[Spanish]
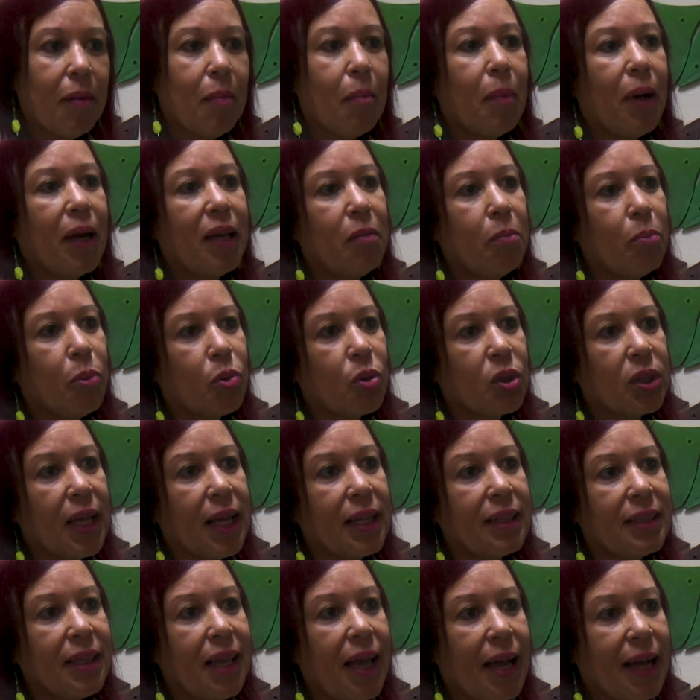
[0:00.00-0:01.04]
más
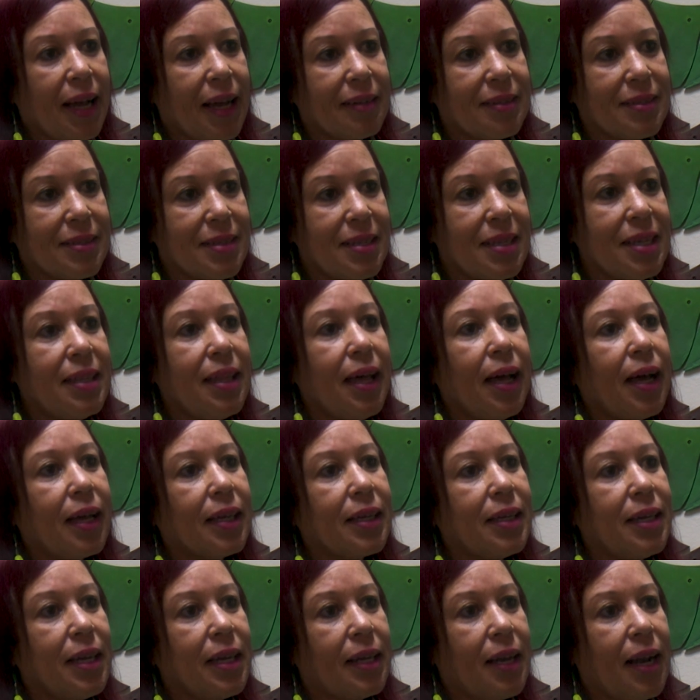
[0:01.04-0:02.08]
importantes, acaecidas
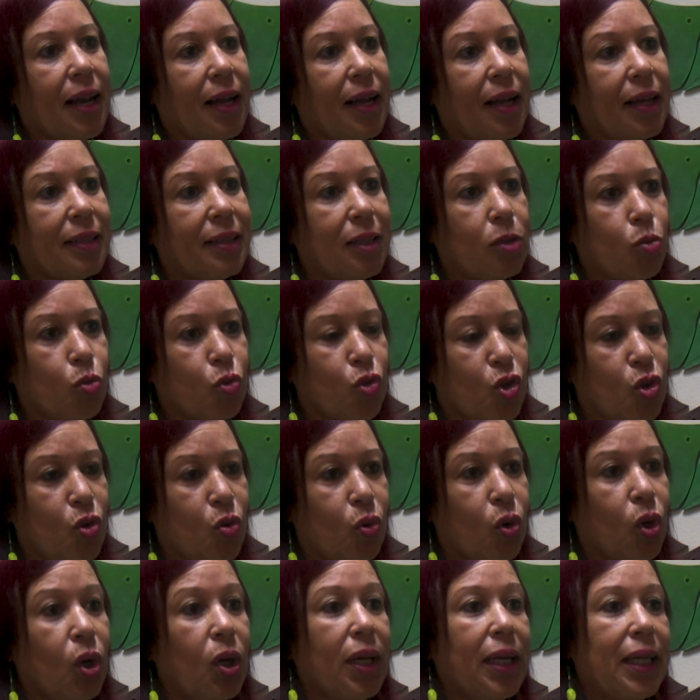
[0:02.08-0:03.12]
aquí en la institución,